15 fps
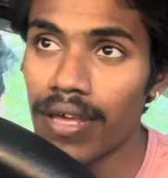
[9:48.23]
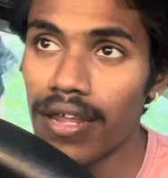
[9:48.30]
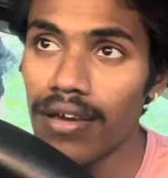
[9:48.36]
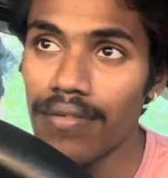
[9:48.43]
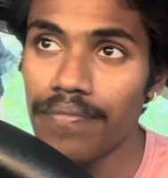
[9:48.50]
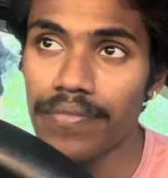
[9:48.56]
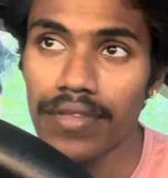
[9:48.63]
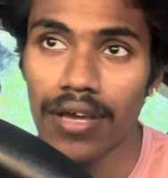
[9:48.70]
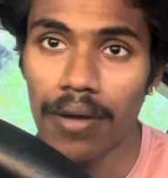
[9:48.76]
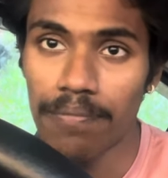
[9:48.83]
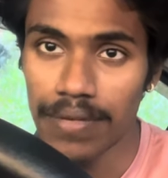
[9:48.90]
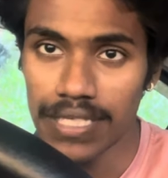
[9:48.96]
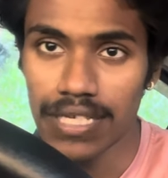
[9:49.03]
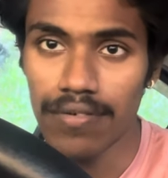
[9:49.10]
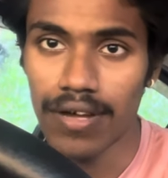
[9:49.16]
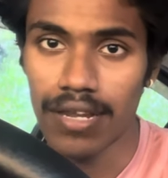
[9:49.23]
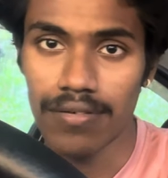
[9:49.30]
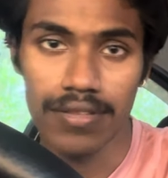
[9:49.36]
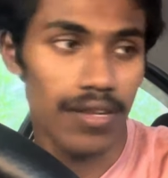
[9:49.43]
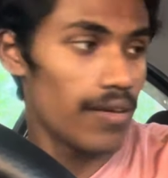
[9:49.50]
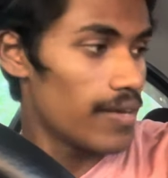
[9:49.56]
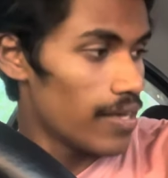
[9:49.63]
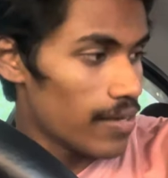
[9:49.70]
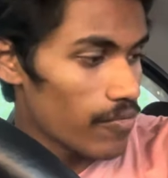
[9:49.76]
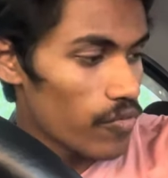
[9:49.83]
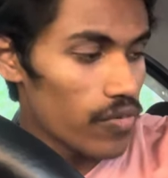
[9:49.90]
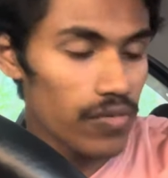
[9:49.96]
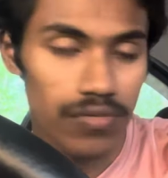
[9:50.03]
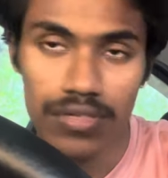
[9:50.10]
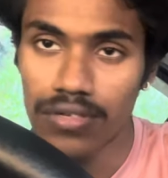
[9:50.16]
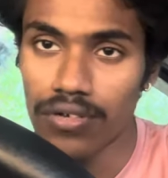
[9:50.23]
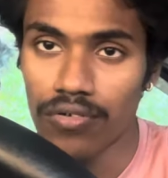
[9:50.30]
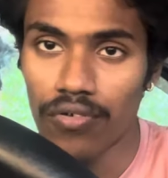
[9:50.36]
मेरा पीछे वाला मतलब ये को,